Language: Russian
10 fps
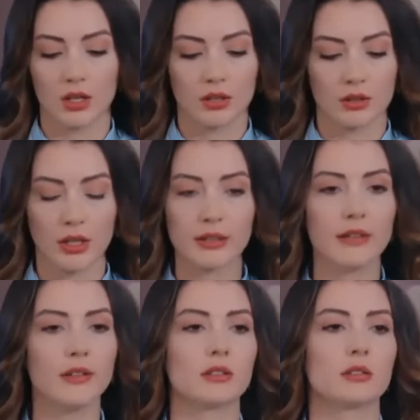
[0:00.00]
Так и
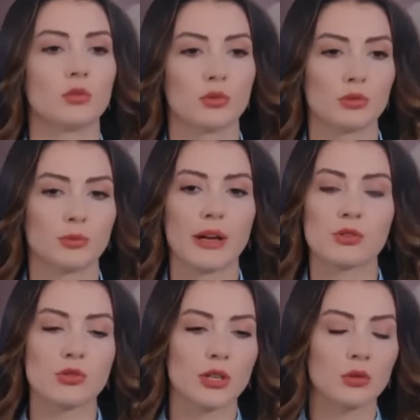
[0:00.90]
есть. Я
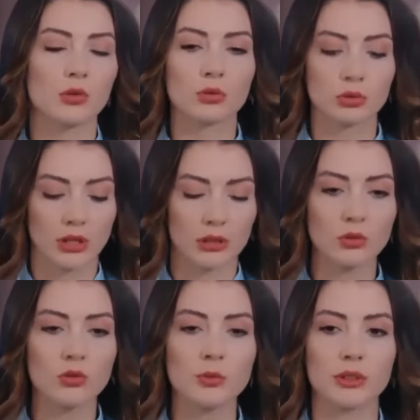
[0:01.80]
училась не в лучшей
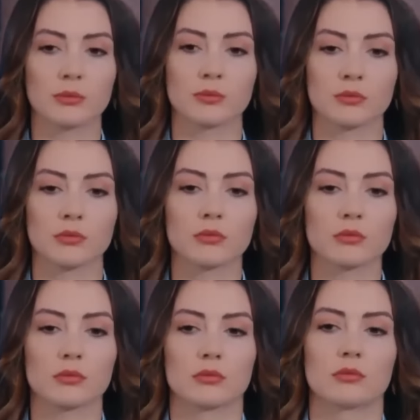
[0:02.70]
школе, но работала
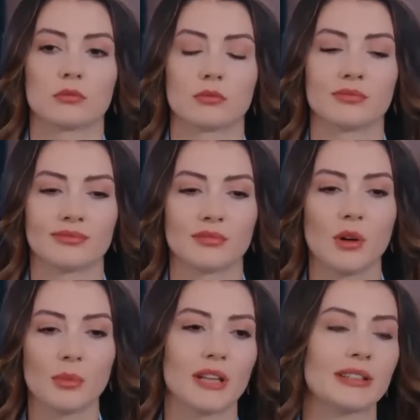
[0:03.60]
столько,
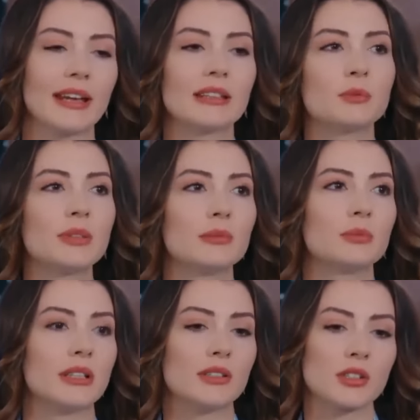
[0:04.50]
сколько себя
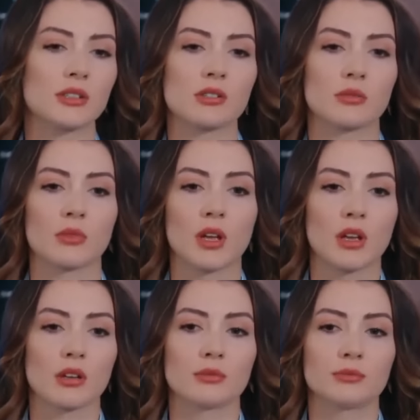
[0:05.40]
помню.
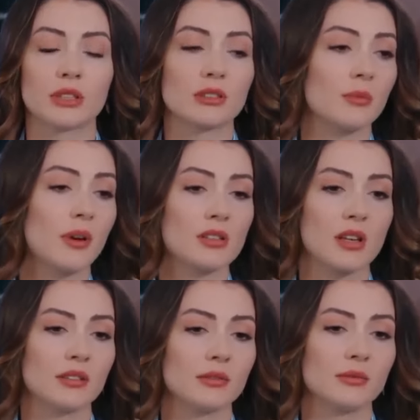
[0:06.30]
Иногда у меня
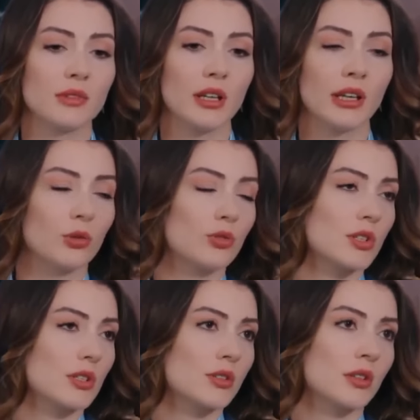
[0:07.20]
было даже две или
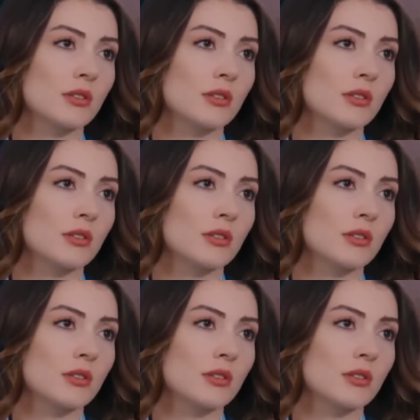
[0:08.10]
три